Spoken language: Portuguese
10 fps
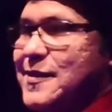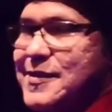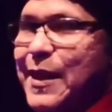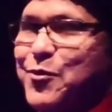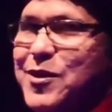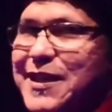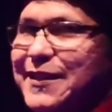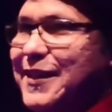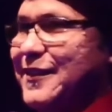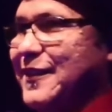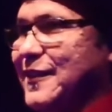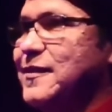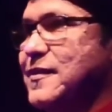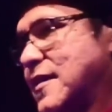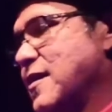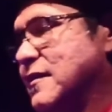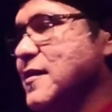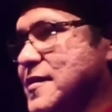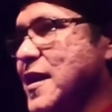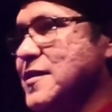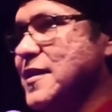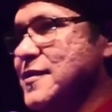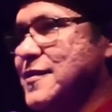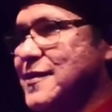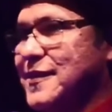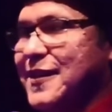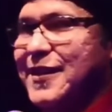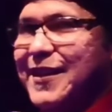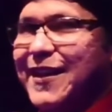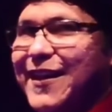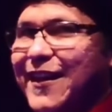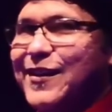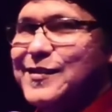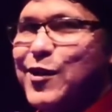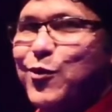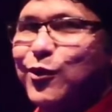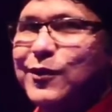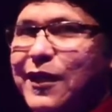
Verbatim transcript: Você é bonita, eu sei disso. Seu único